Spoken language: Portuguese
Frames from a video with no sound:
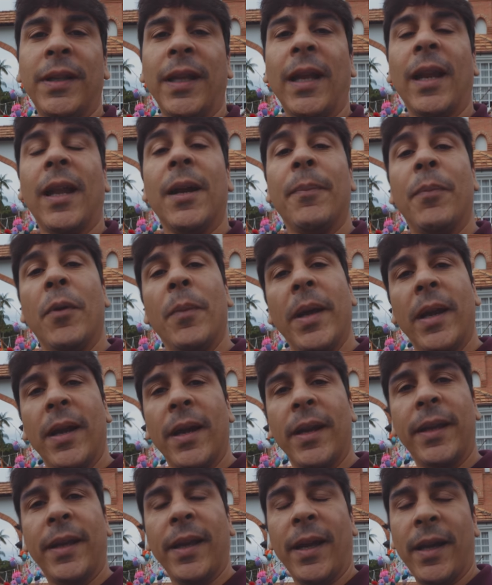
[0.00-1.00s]
que tem lá na
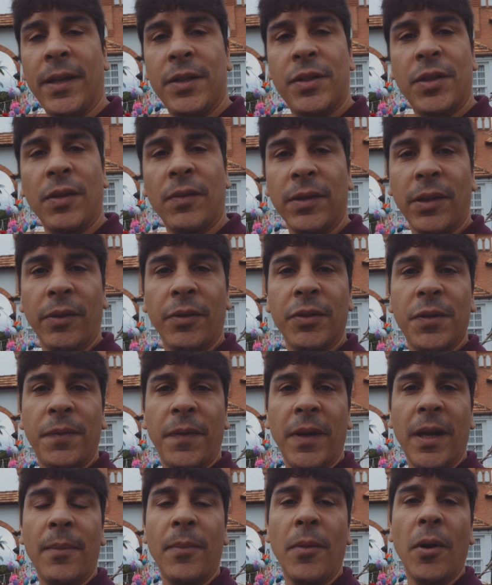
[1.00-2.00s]
Pomerânia, que é a região da onde
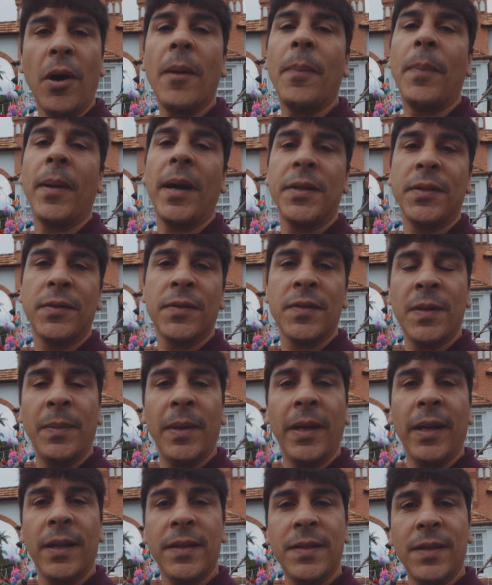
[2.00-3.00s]
veio a maior parte dos
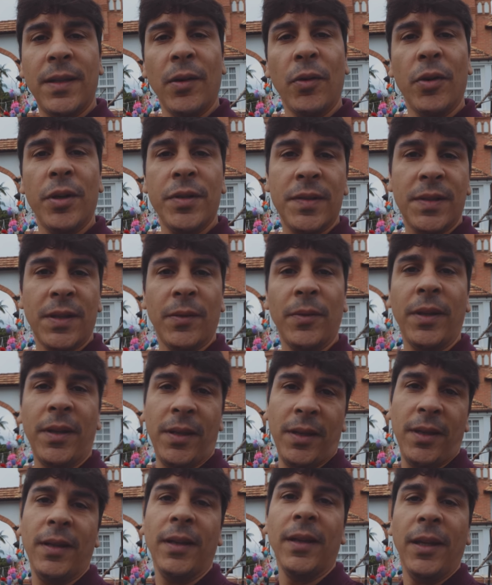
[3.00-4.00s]
imigrantes que hoje estão
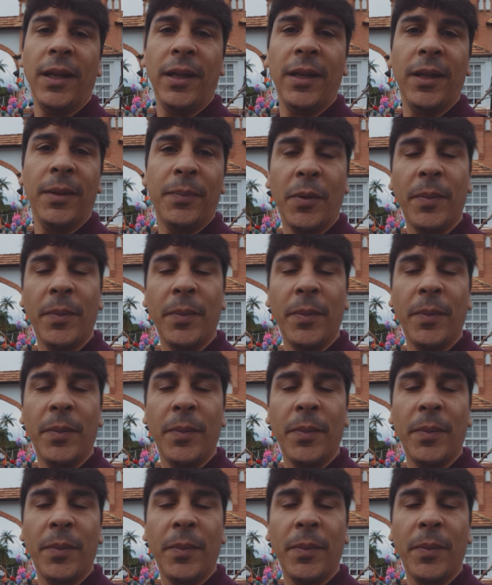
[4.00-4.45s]
aqui em